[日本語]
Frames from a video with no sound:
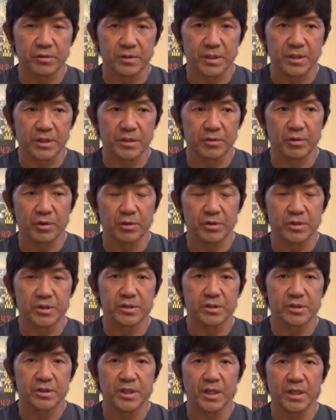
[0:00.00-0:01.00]
すねひどい
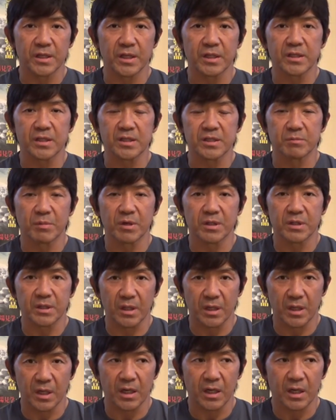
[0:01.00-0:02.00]
事態になってしまっ
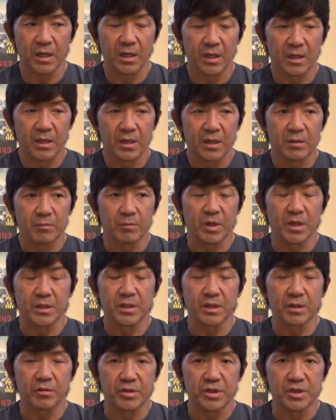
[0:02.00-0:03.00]
たら、まあ、あん
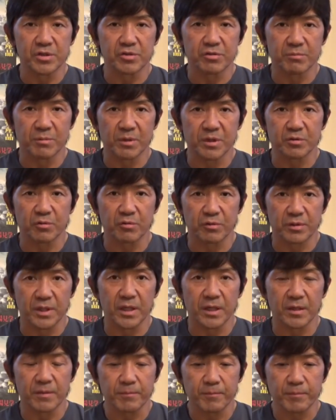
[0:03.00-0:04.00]
だけの人数いますの
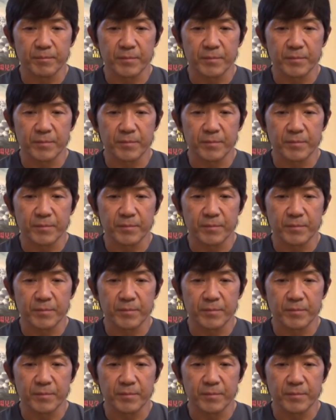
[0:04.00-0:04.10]
で